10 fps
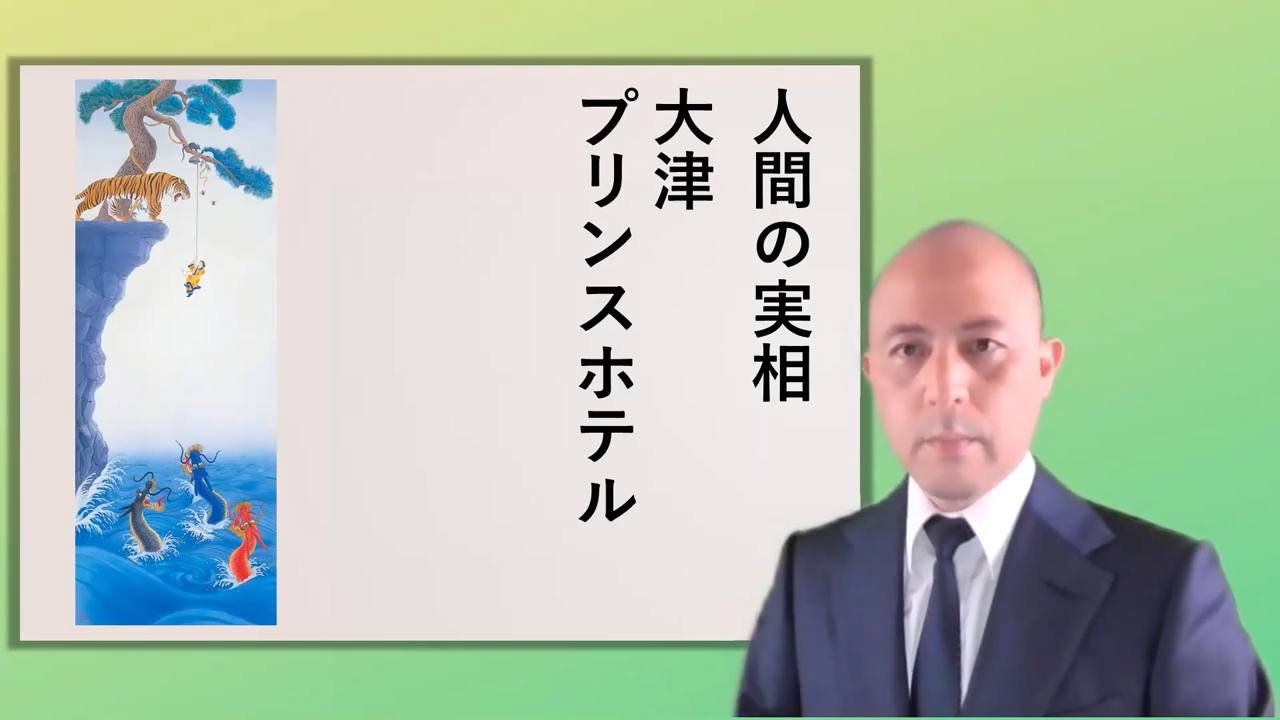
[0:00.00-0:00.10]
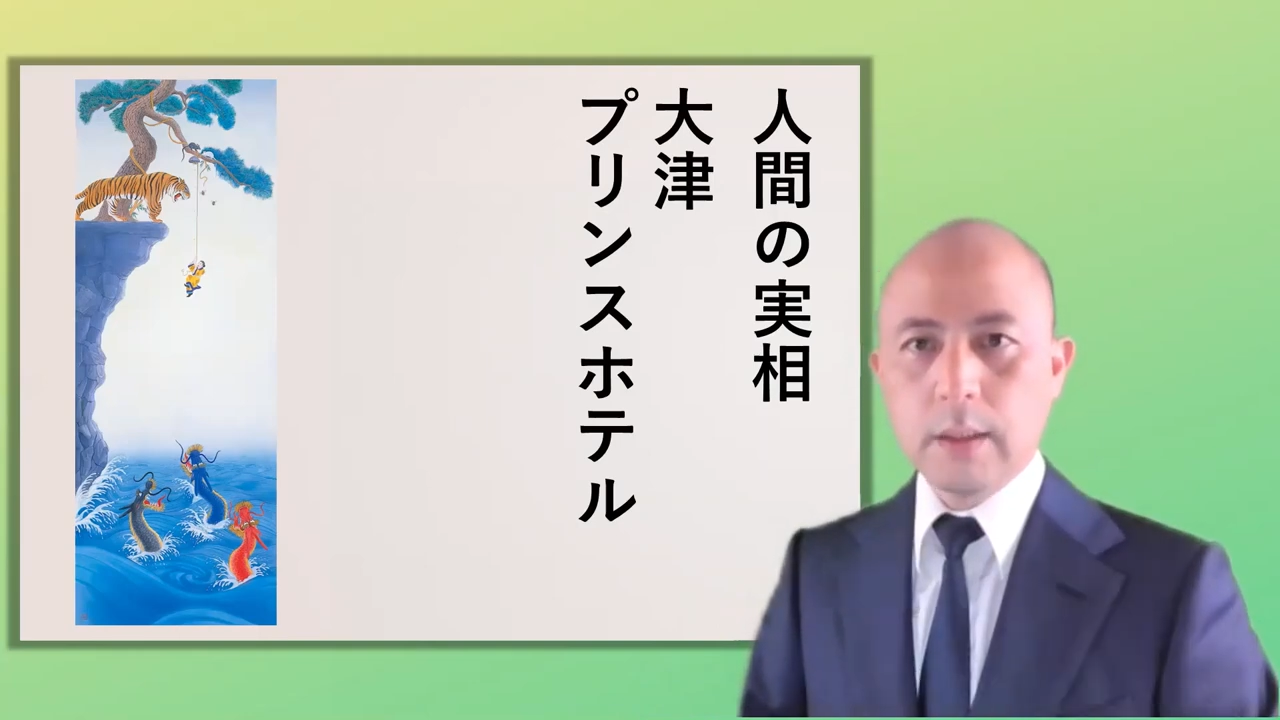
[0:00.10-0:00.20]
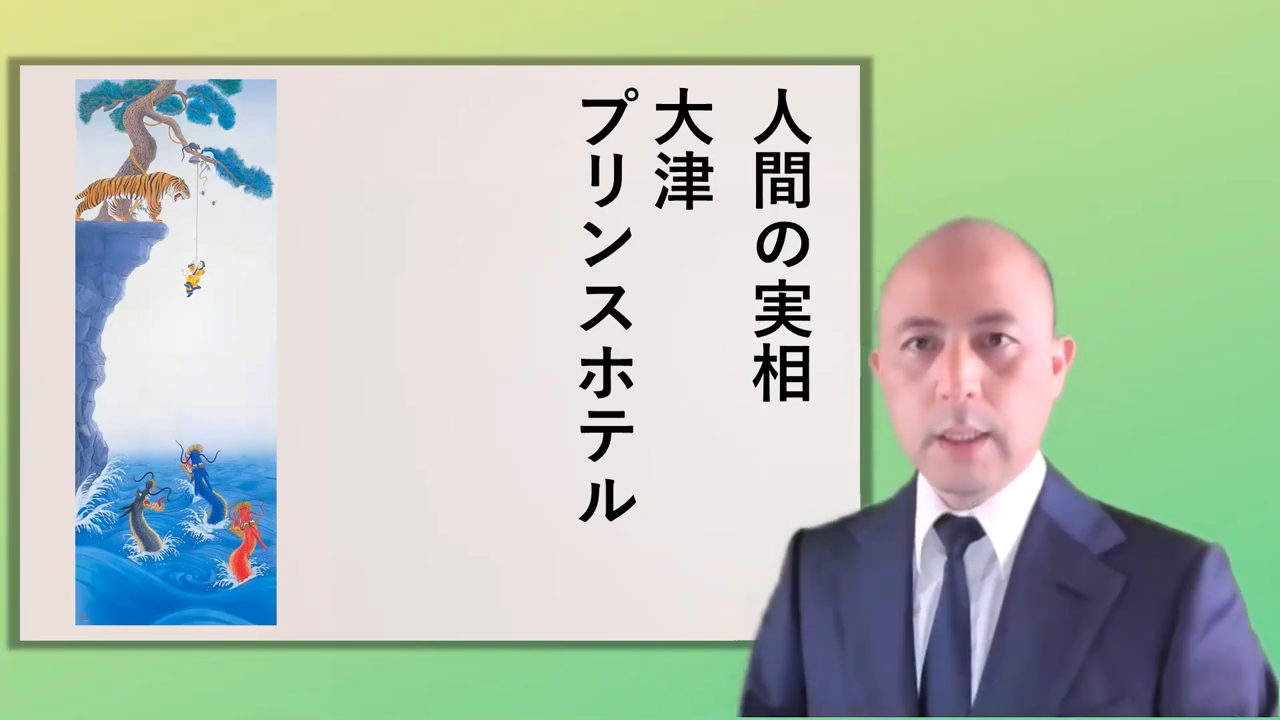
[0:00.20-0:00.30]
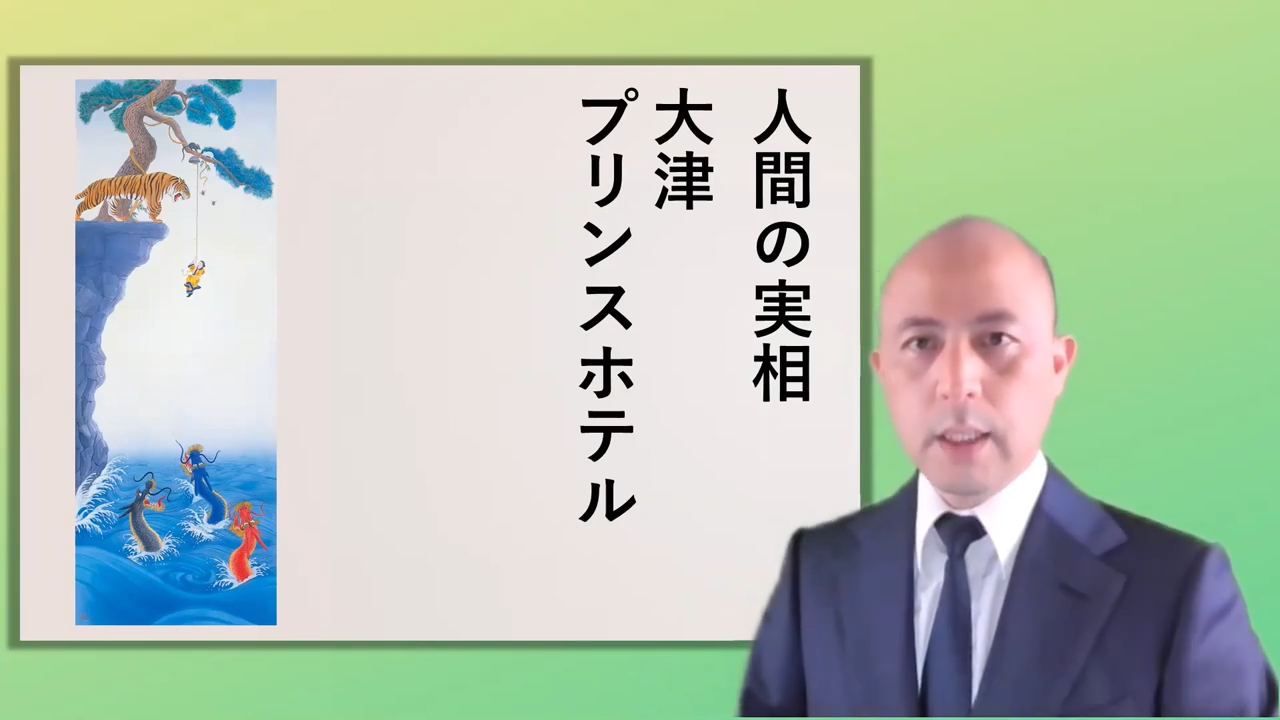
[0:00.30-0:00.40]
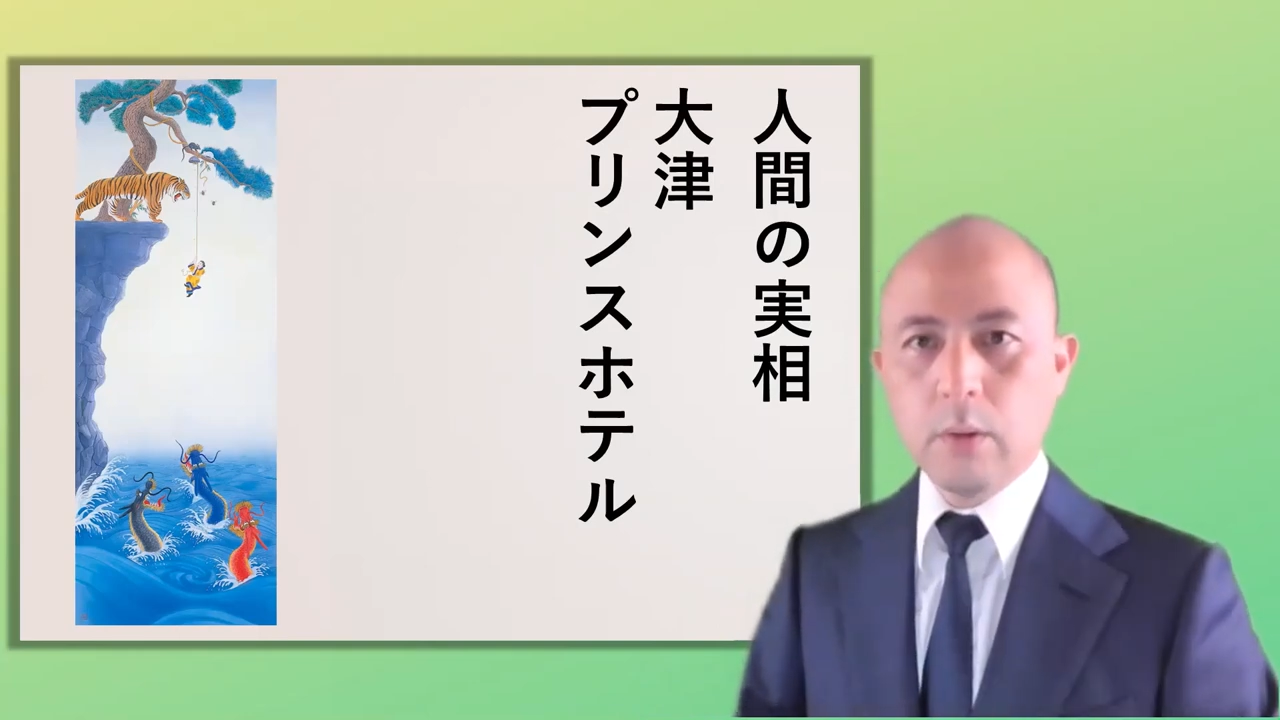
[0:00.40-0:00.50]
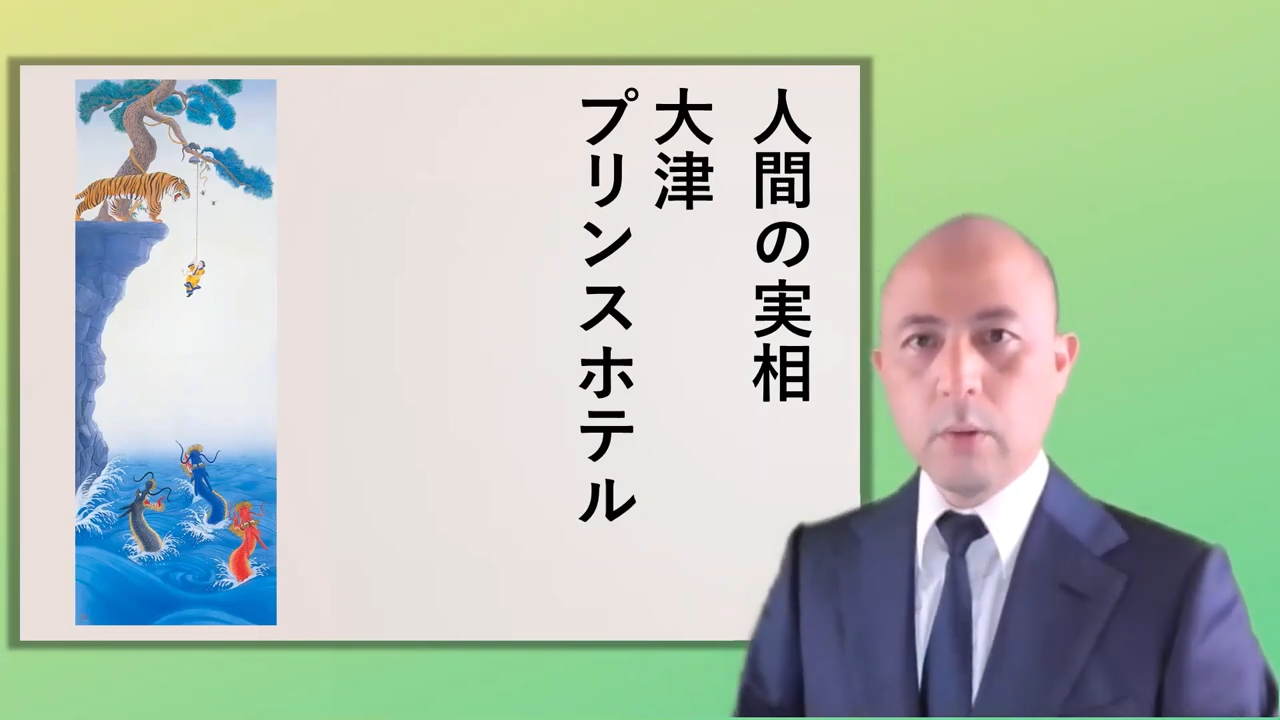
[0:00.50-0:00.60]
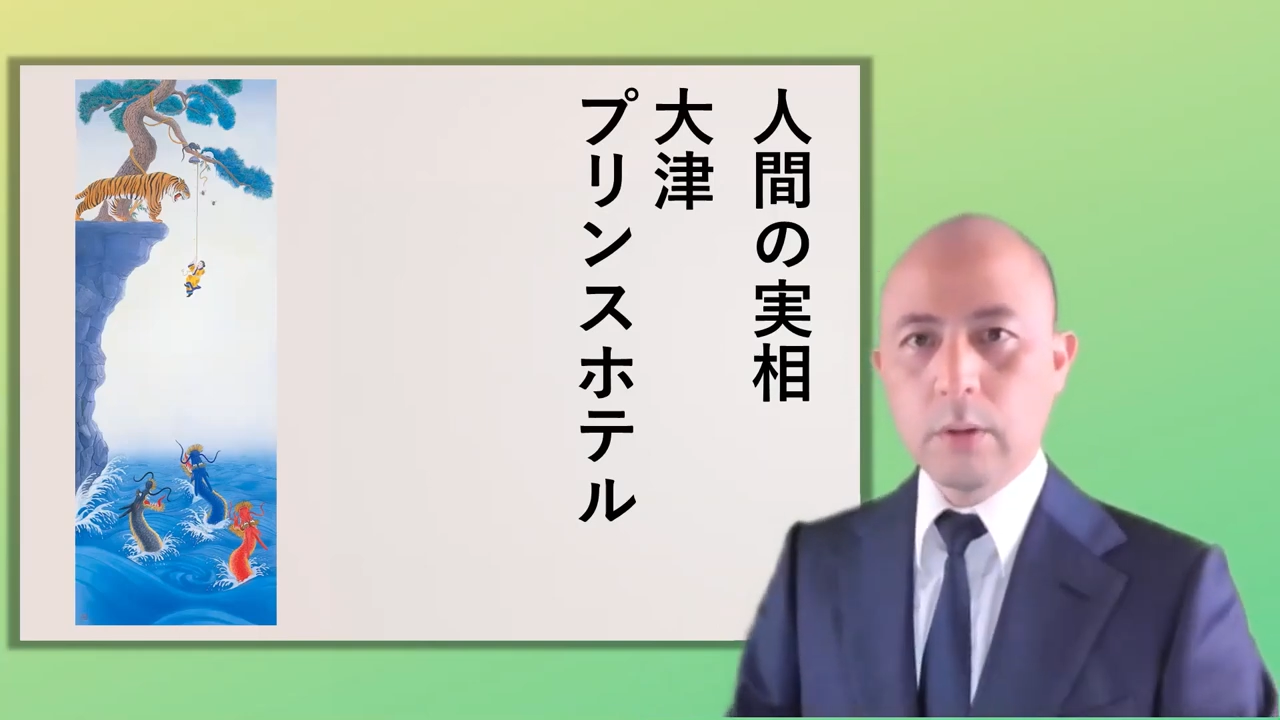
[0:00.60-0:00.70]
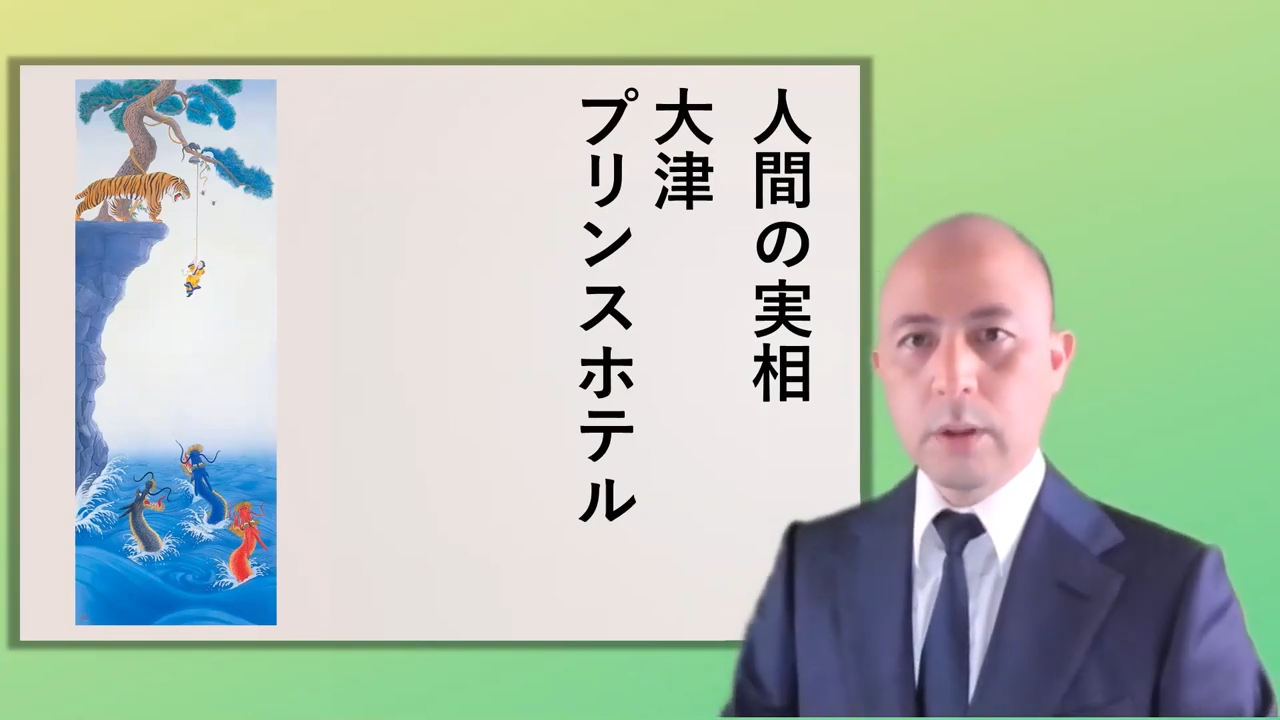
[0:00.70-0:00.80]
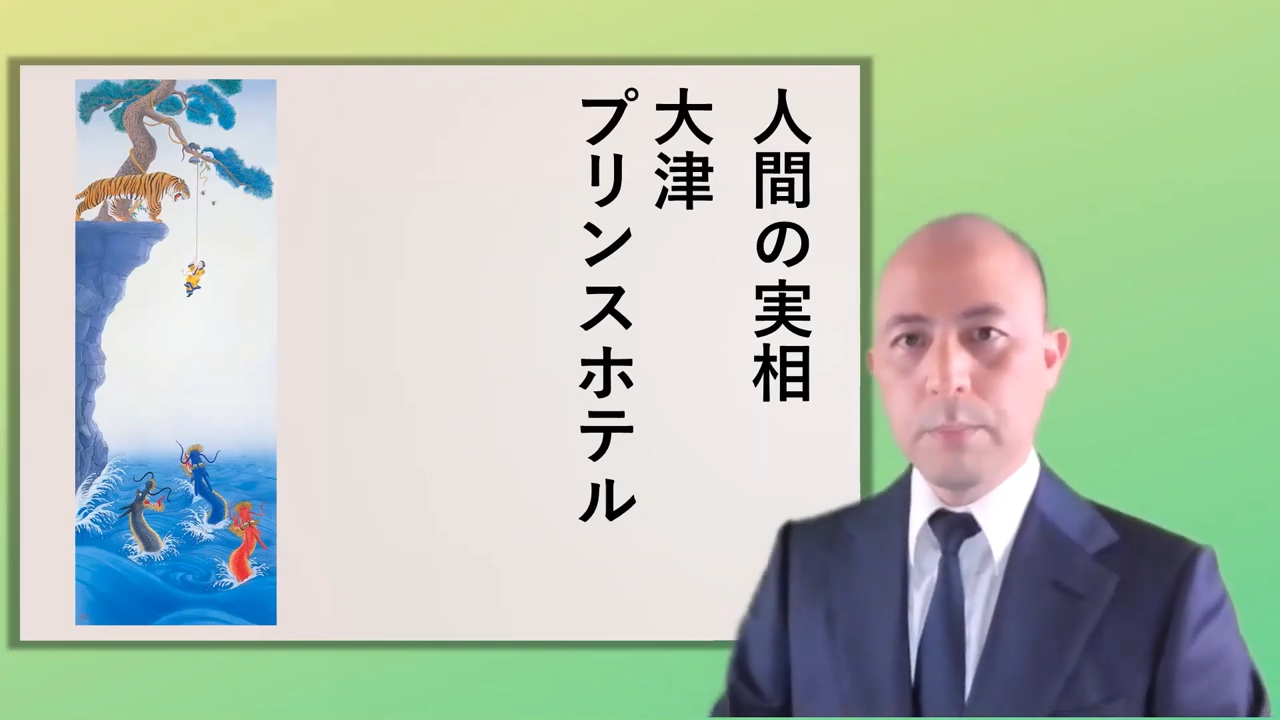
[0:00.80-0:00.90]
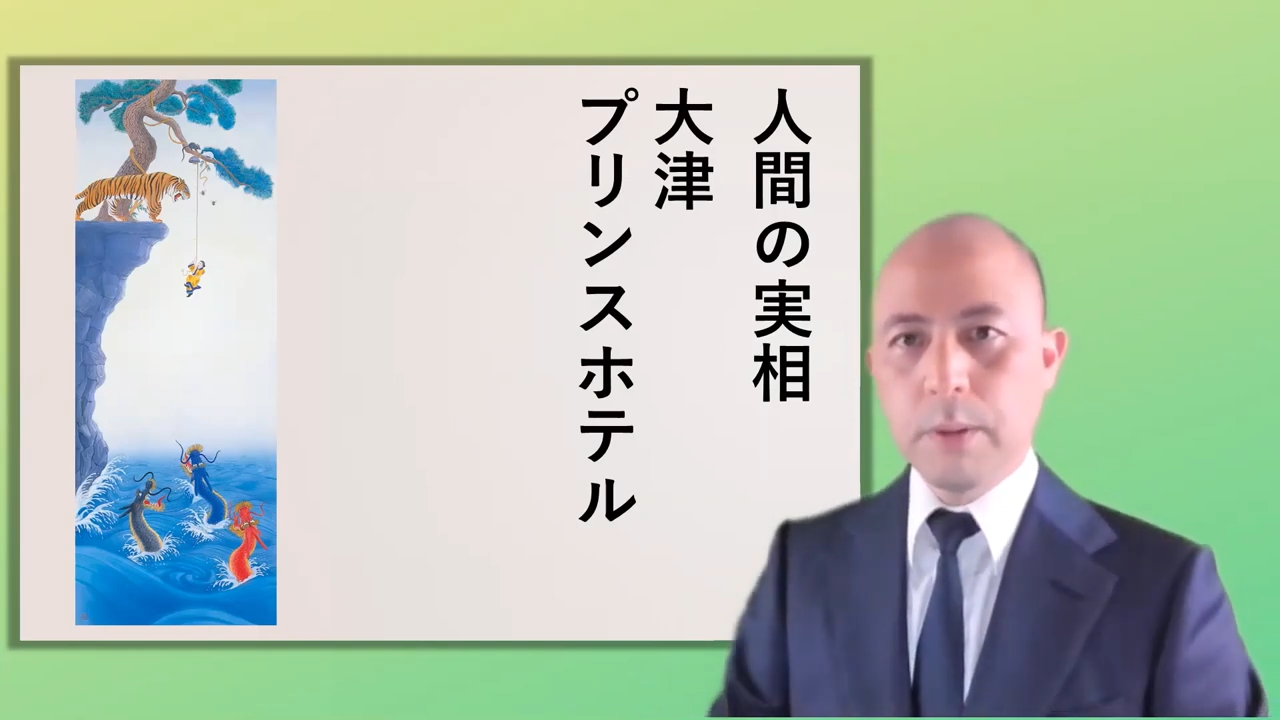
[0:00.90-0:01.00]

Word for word: 滋賀の大津